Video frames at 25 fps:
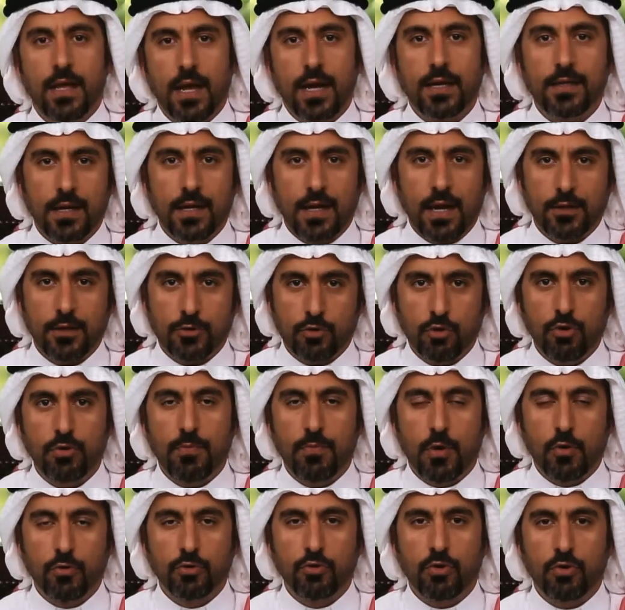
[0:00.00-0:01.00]
أيضا حتكون
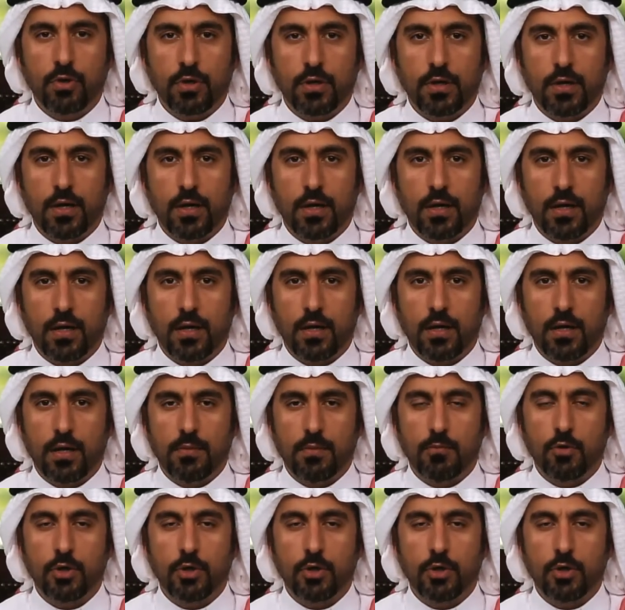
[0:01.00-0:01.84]
موضوع آه،